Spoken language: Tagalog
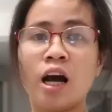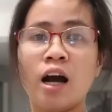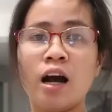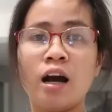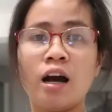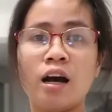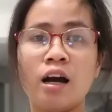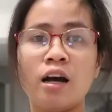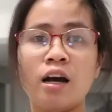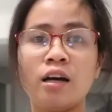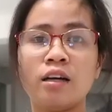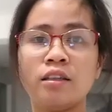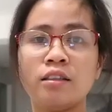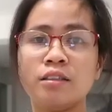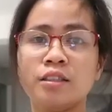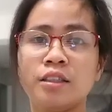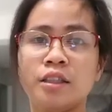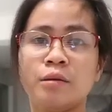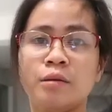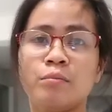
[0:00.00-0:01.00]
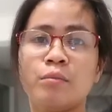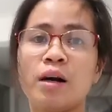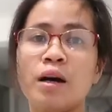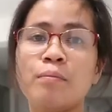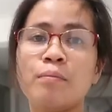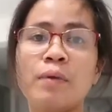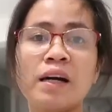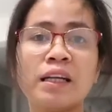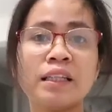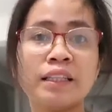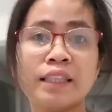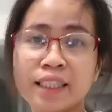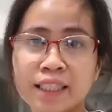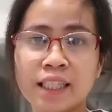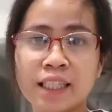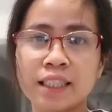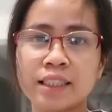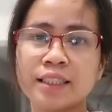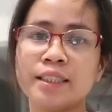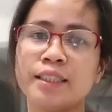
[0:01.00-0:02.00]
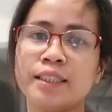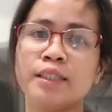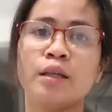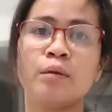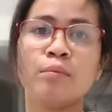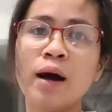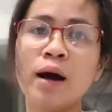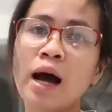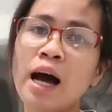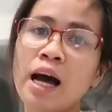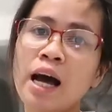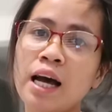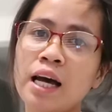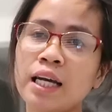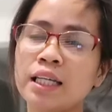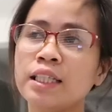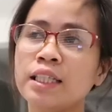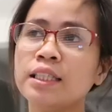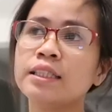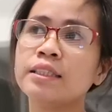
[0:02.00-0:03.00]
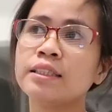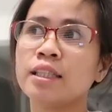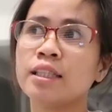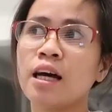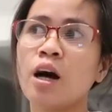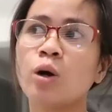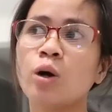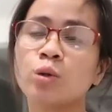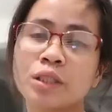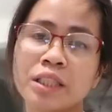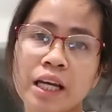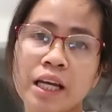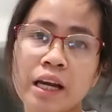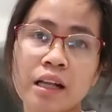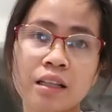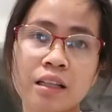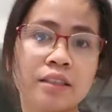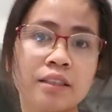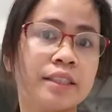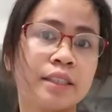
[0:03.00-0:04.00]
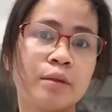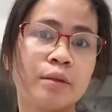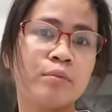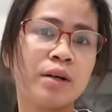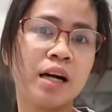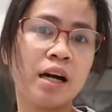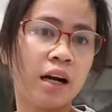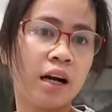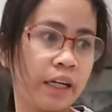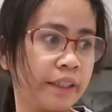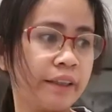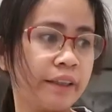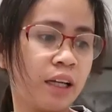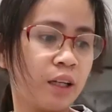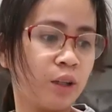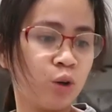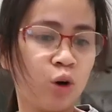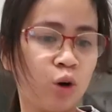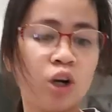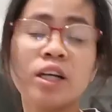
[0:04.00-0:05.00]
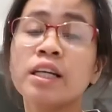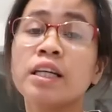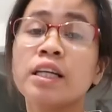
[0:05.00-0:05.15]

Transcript: uh, mga panglinis sa bahay, sa hotel, sa mga kahit ano.